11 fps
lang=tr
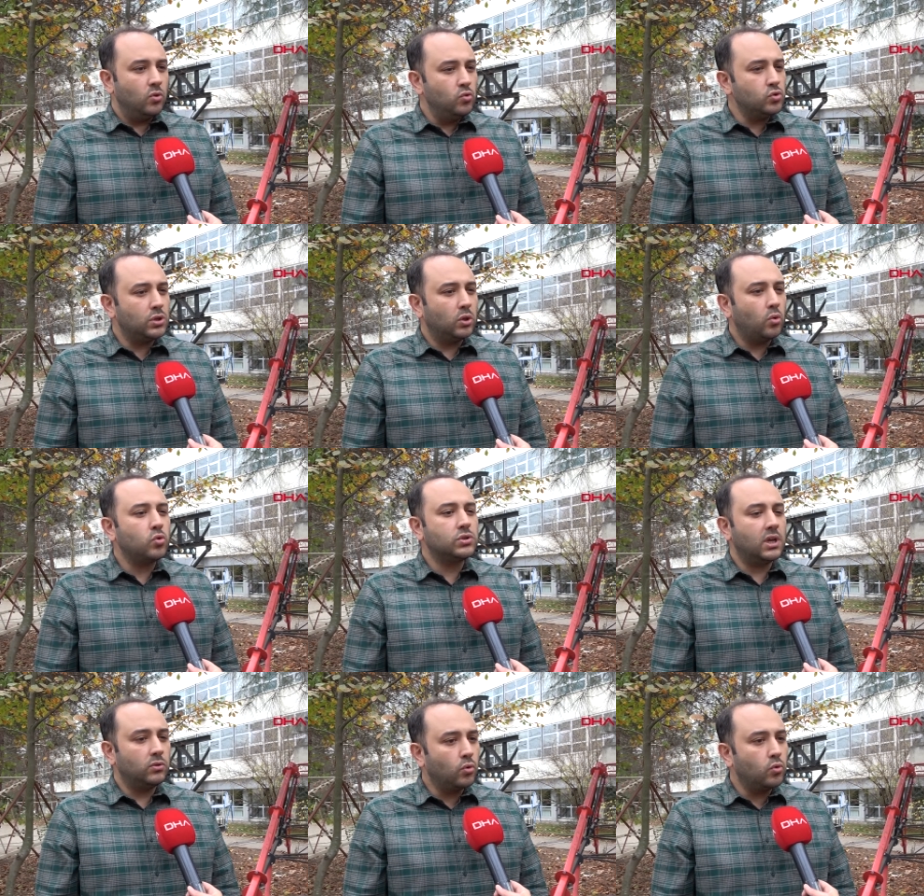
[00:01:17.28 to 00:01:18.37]

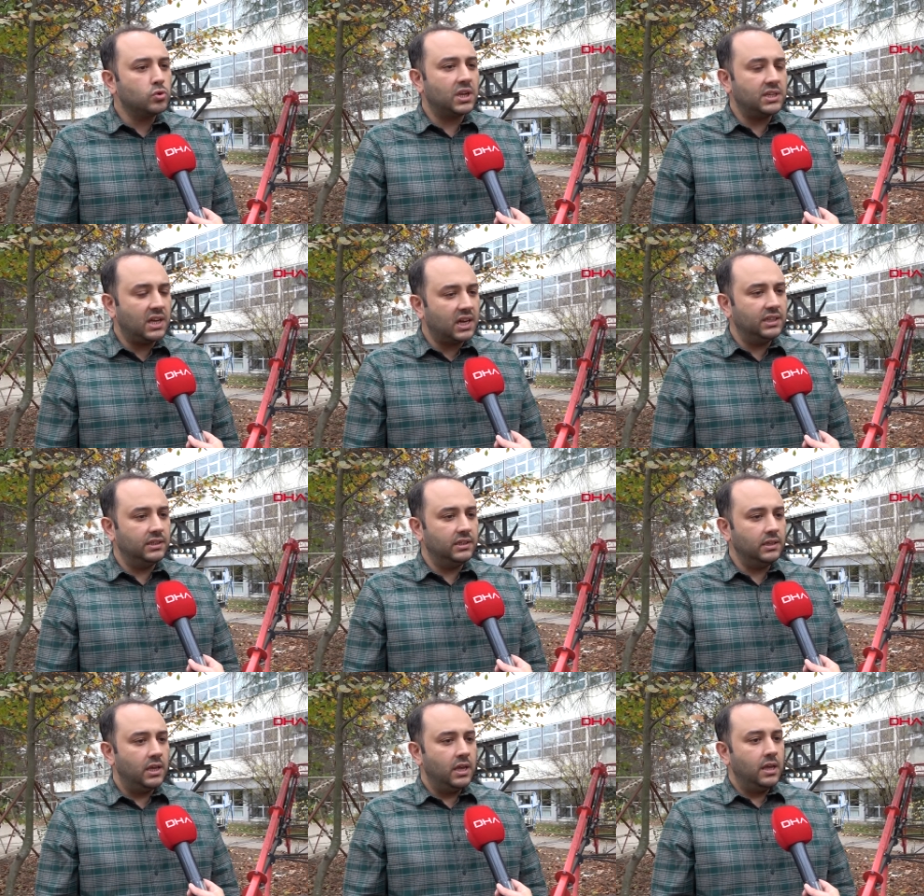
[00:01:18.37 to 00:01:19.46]
%99'a yakını
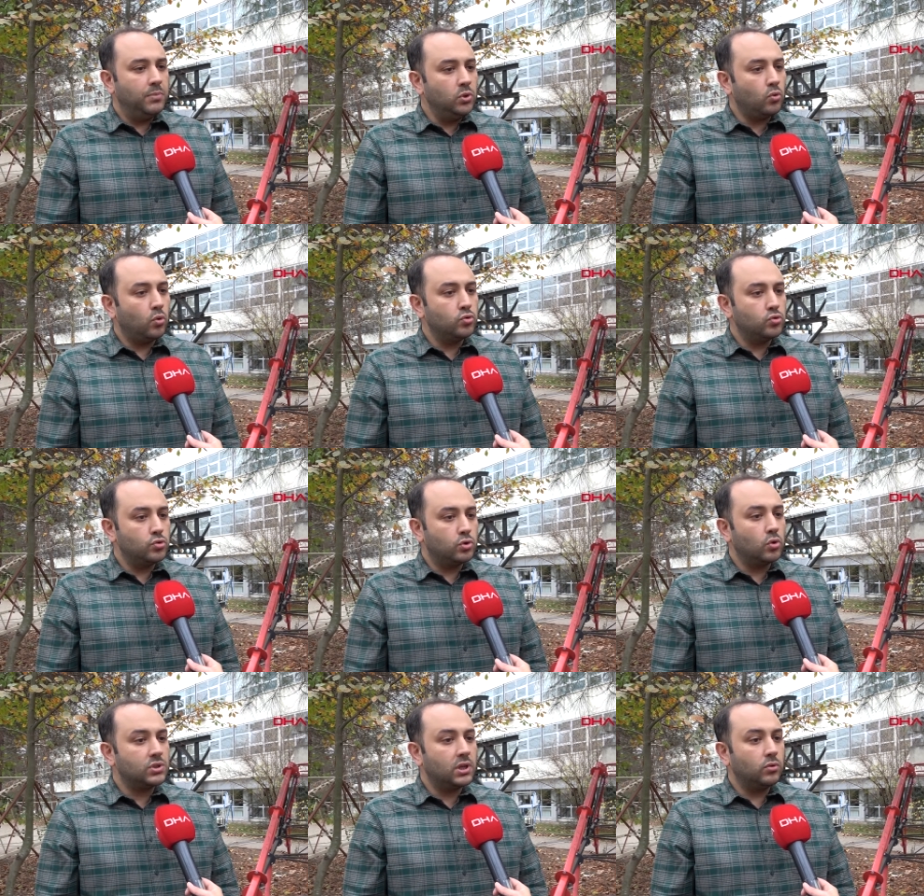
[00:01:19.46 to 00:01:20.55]

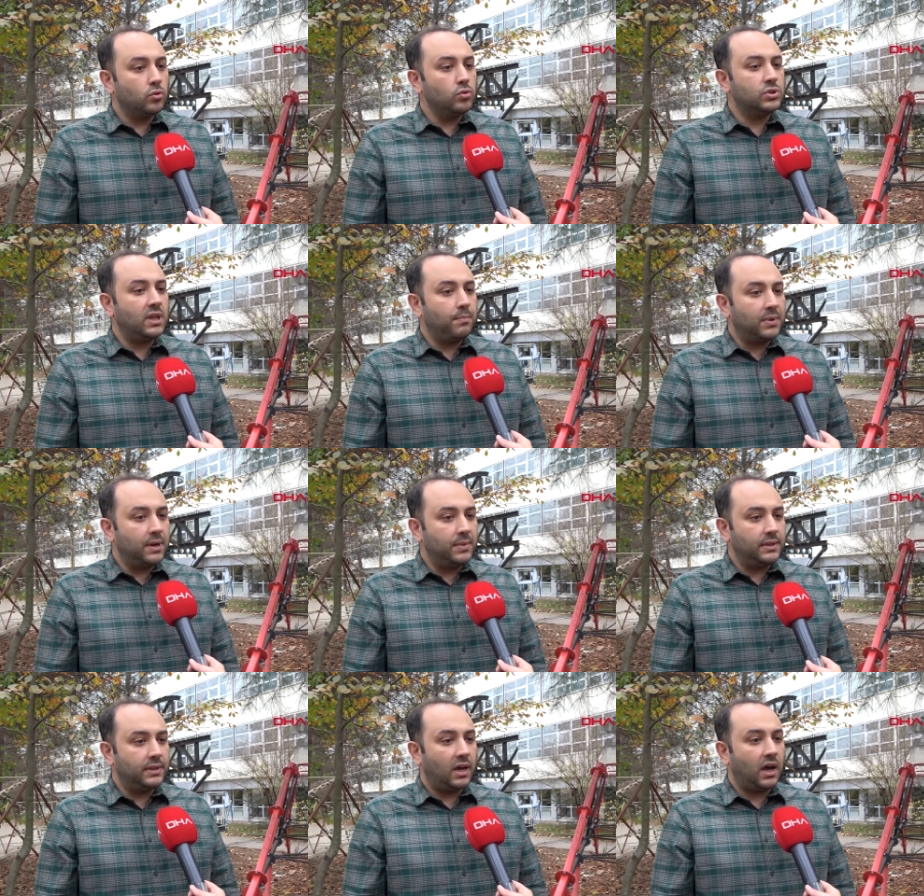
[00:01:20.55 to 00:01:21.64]
1999
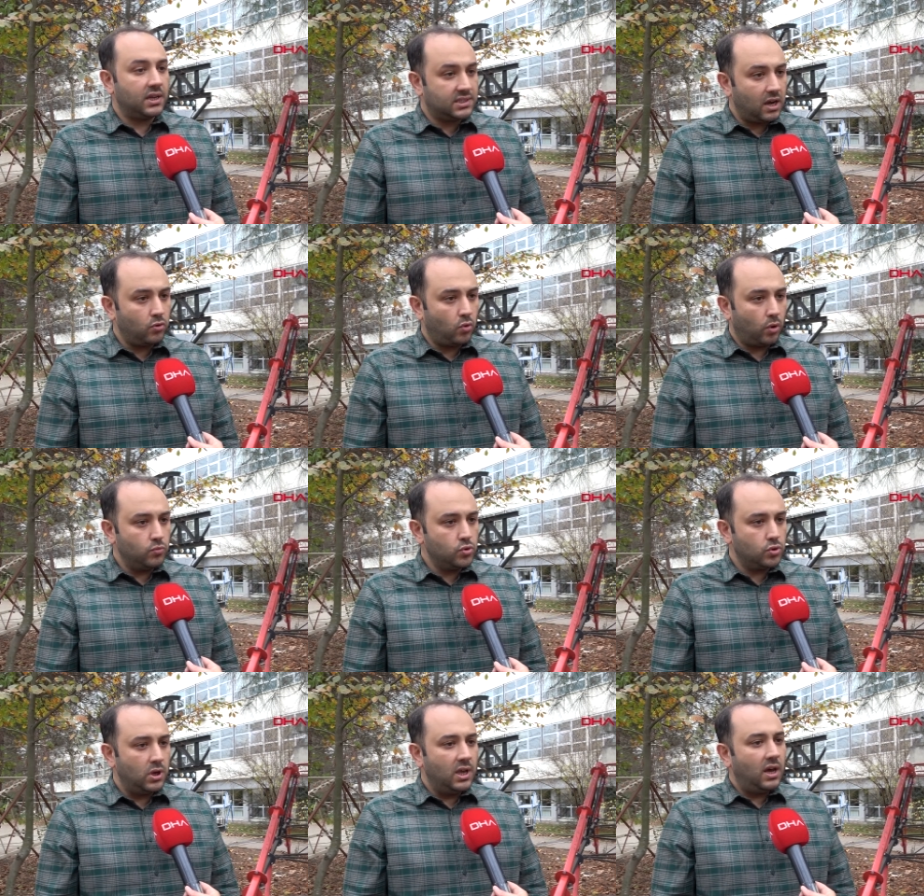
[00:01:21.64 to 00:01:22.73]
depreminde hasar görmüş,